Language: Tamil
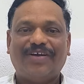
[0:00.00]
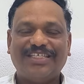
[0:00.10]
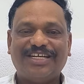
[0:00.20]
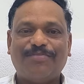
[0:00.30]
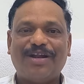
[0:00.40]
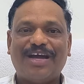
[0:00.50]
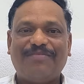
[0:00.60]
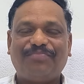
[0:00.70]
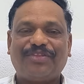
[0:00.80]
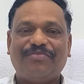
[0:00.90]
வாய்ஸ் ஆப்லா
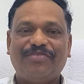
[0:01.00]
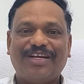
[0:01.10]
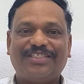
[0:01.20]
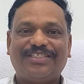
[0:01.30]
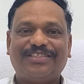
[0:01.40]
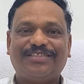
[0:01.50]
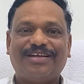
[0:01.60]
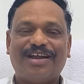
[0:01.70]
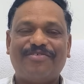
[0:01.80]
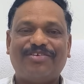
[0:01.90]
வியூவர்ஸ்
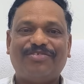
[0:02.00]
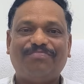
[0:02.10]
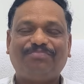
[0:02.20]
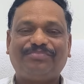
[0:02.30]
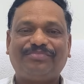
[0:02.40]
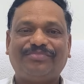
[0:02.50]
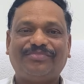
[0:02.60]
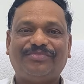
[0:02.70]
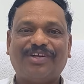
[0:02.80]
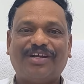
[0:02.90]
அனைவருக்கும்
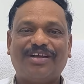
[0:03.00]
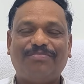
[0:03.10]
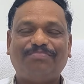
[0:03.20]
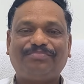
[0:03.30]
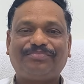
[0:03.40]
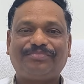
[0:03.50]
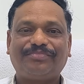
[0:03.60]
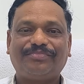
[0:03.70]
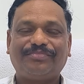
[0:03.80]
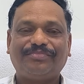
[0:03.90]
வணக்கம்
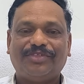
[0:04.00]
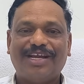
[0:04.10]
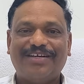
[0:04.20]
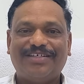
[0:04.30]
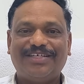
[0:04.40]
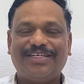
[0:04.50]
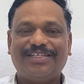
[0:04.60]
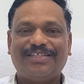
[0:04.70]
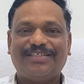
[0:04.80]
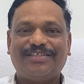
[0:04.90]
நேற்று
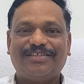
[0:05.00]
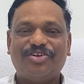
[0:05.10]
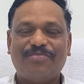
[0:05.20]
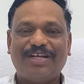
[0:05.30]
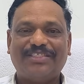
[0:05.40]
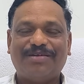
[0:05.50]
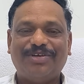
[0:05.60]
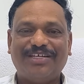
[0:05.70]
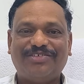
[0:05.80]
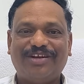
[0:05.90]
நியூ மேக்ஸ்
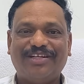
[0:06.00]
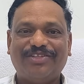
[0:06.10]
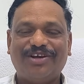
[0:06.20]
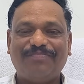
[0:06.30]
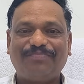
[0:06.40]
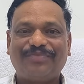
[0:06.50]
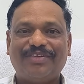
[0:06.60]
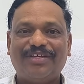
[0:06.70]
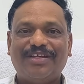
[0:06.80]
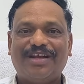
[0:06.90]
அப்டேட் சொல்லியிருந்தோம்
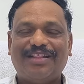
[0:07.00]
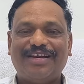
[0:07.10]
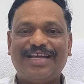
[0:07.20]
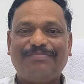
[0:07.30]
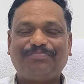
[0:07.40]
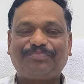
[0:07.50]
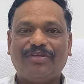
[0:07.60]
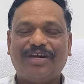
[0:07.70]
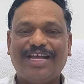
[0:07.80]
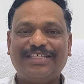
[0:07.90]
அதில்
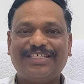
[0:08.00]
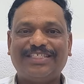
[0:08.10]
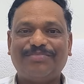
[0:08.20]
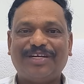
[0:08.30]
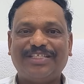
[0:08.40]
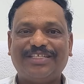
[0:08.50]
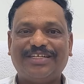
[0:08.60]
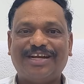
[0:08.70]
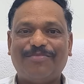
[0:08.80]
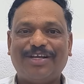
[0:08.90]
ரிலாக்ஸேஷன் பெட்டிஷன்
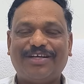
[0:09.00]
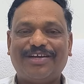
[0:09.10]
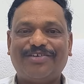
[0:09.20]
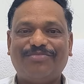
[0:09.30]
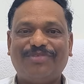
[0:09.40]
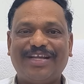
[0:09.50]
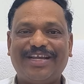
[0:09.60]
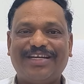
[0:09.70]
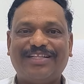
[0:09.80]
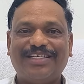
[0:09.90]
கமலக்கண்ணனும்
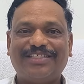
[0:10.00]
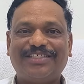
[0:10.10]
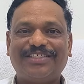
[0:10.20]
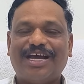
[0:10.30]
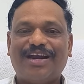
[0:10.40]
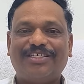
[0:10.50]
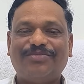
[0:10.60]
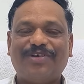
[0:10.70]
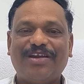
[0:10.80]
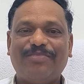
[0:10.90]
மைக்கேல் தாஸ்
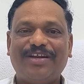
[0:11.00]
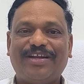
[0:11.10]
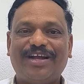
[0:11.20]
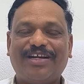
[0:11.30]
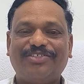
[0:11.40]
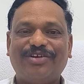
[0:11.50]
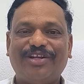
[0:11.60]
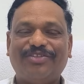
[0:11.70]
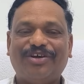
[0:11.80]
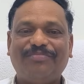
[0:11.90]
சார்லஸும் ஃபைல் பண்ணியிருக்காங்கன்னு
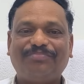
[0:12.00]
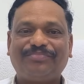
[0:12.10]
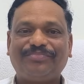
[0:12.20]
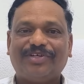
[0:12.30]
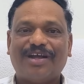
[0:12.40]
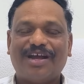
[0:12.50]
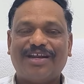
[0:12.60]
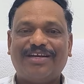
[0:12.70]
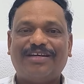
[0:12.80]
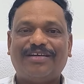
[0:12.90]
சொல்லியிருந்தோம் ஆனால்
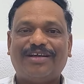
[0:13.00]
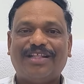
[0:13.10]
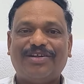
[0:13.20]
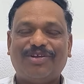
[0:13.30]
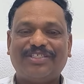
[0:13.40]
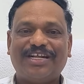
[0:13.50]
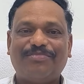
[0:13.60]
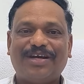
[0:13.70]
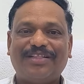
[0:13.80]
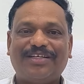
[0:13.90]
அதில் ஒரு சிலர்
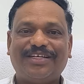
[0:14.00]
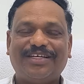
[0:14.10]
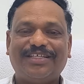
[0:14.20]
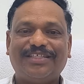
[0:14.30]
பார்த்துட்டு